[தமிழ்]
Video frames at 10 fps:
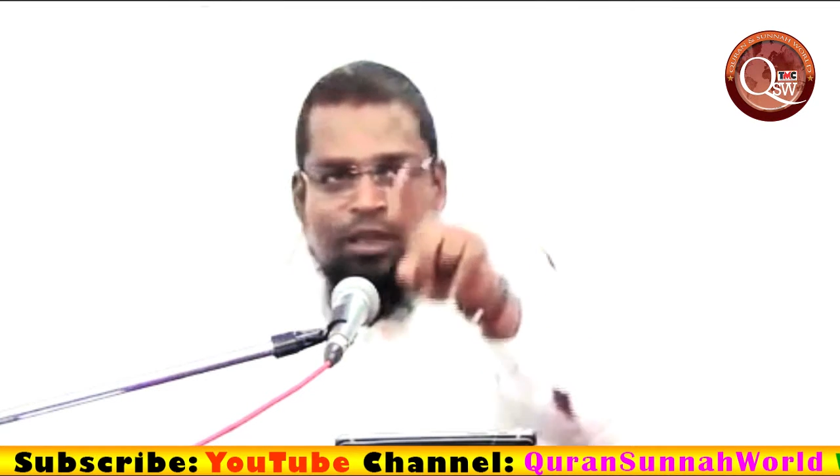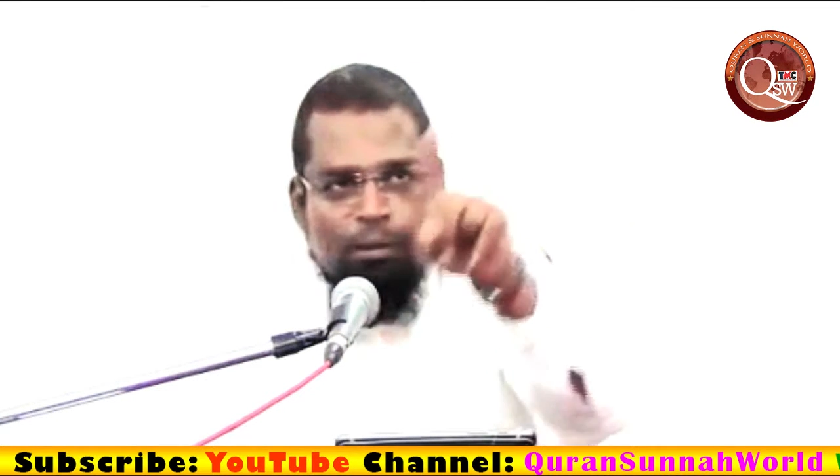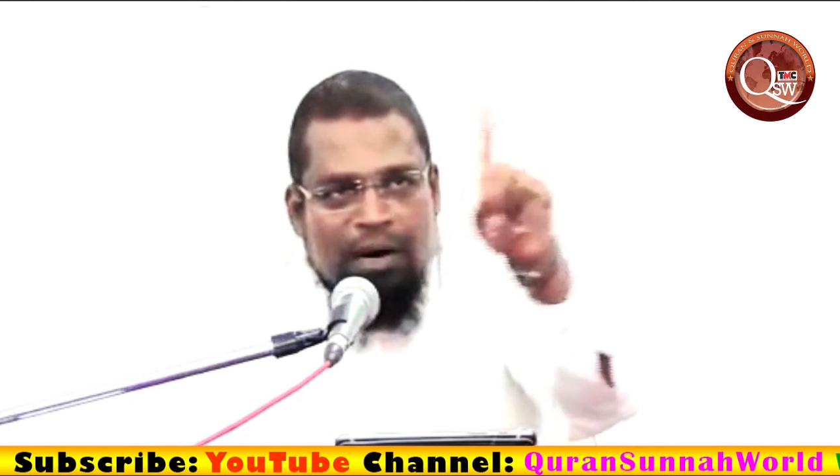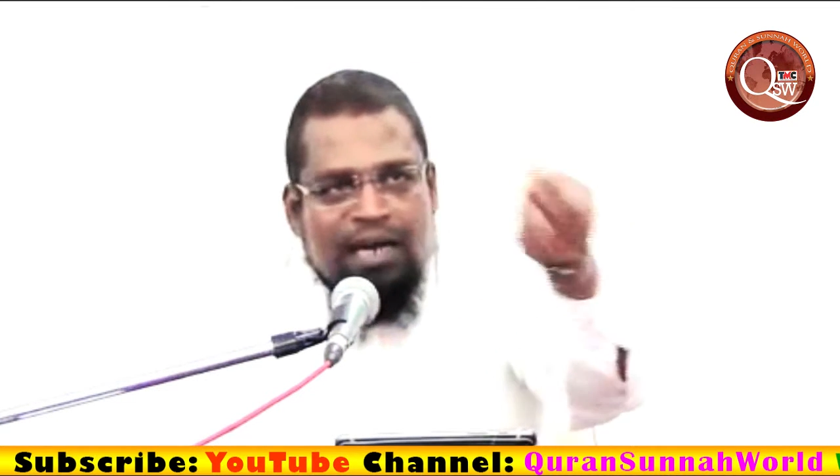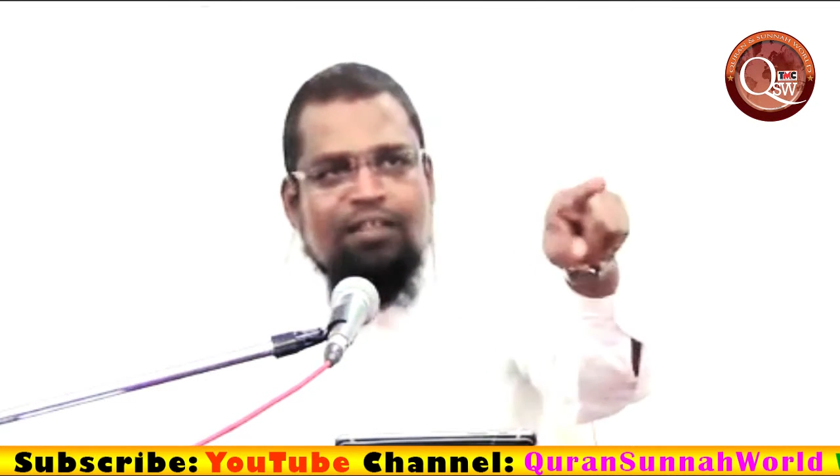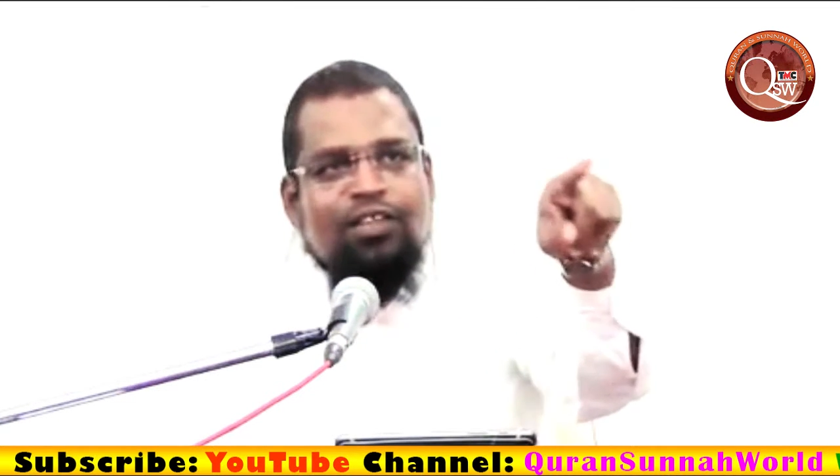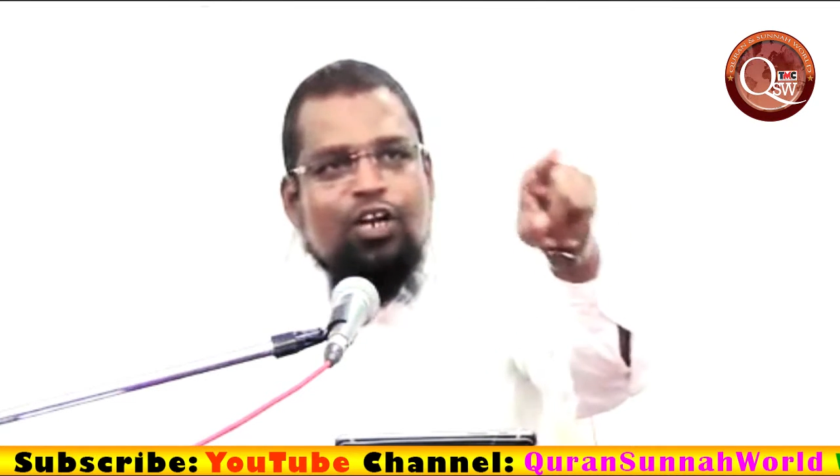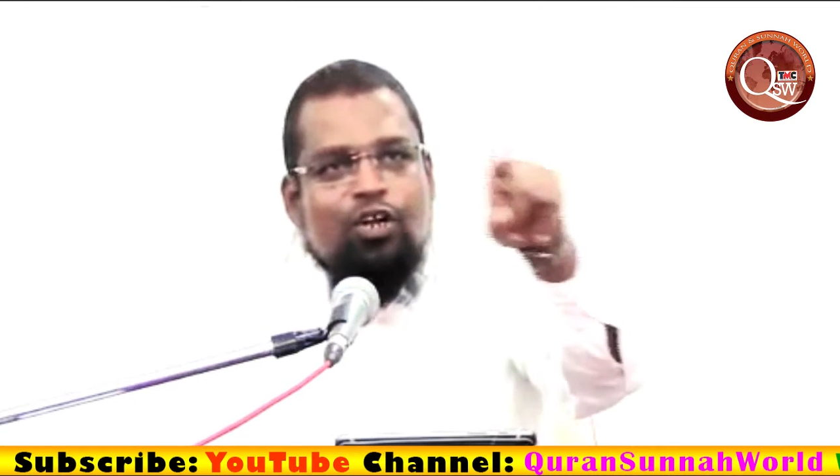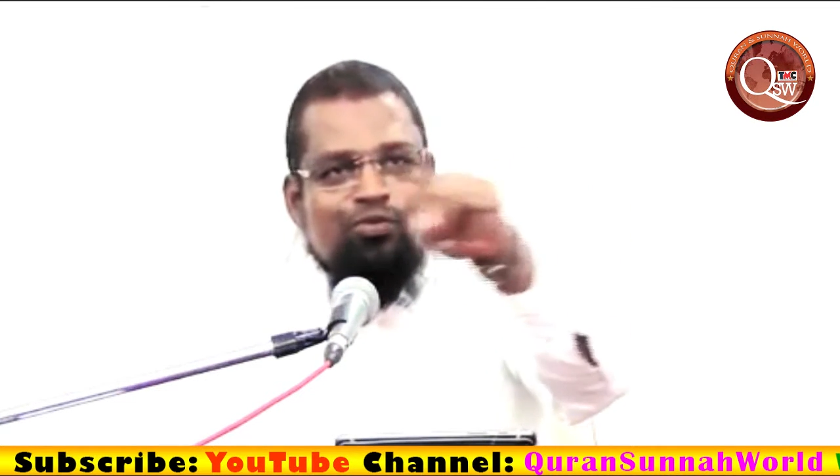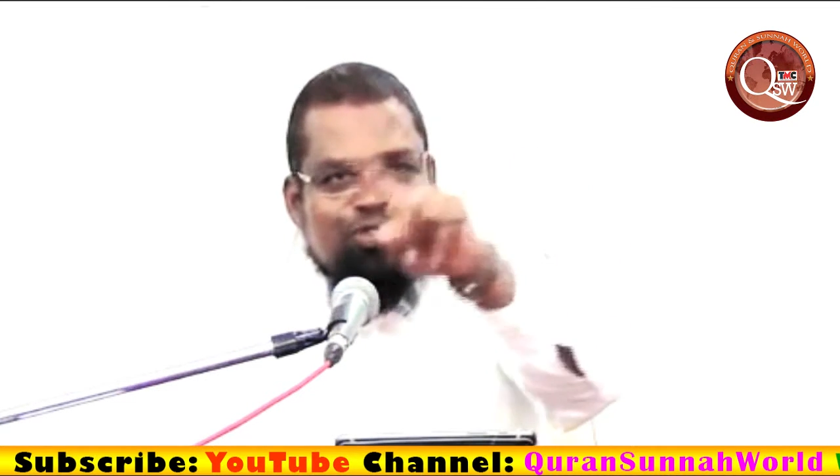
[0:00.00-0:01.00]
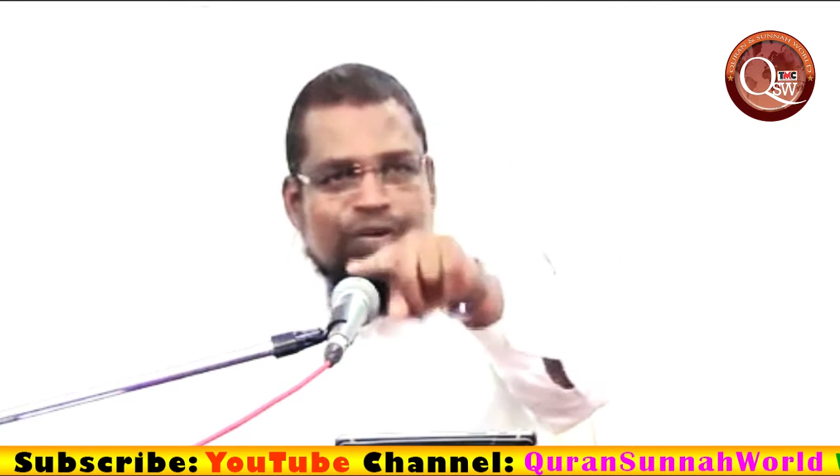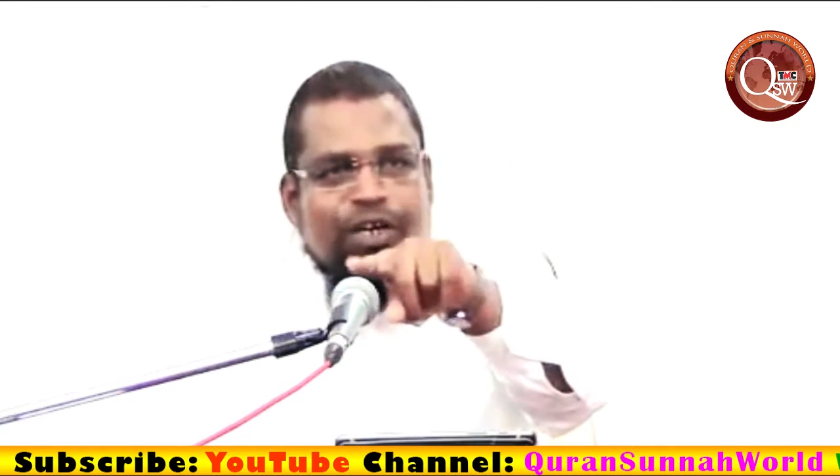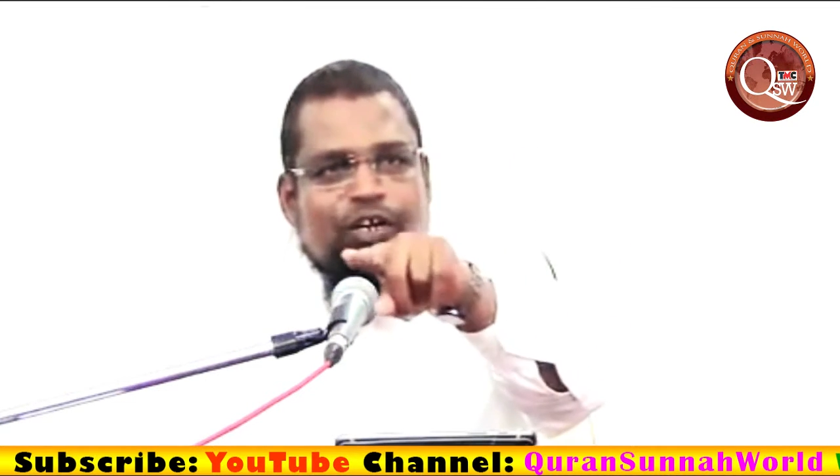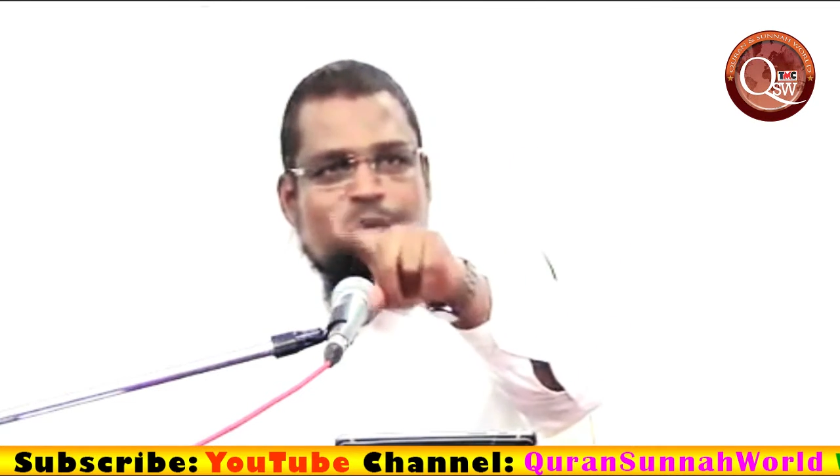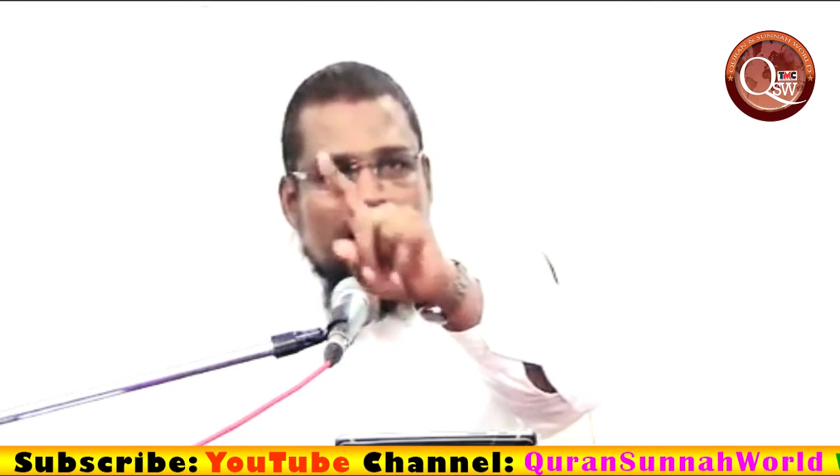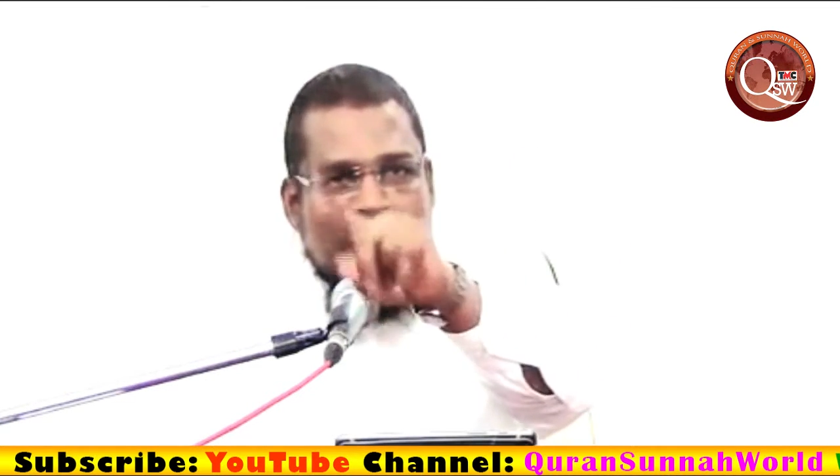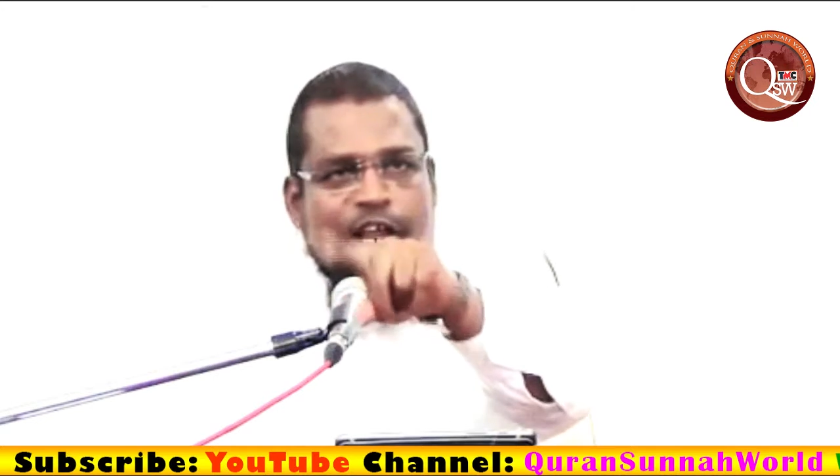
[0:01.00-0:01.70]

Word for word: இந்த மரத்திற்கும் சுவருக்கும்